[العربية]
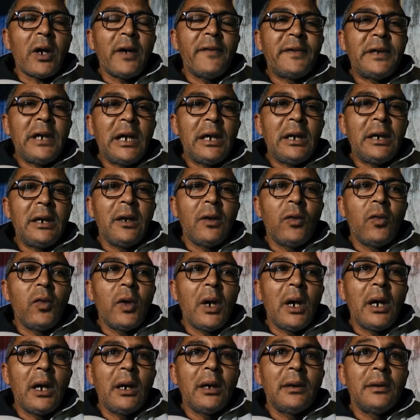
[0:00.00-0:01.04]
ديالي هو
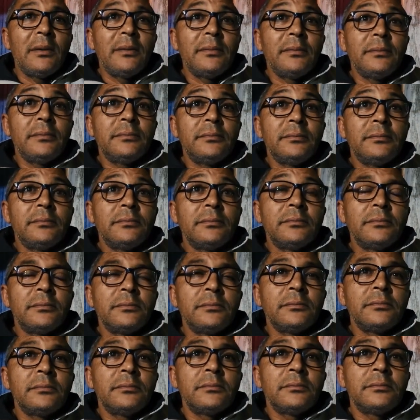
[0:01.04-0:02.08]
الموقف ديالك من آه،
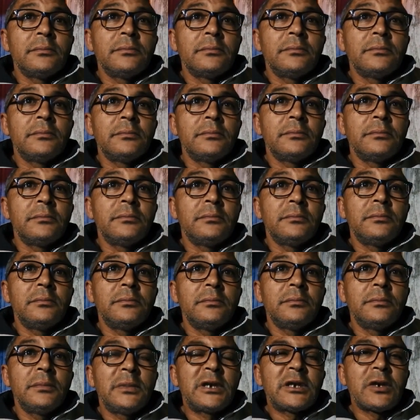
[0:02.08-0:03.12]
من يعني
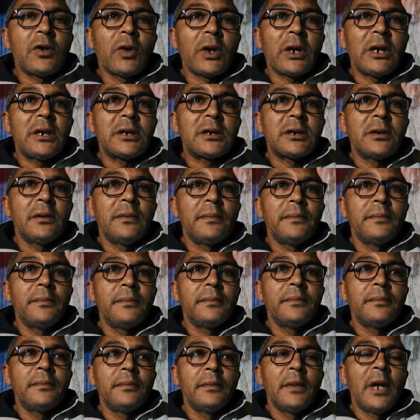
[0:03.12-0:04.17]
من توقيت بالنسبه
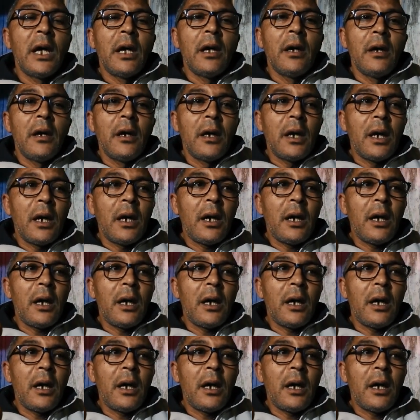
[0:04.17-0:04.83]
للتوقيت المدرسي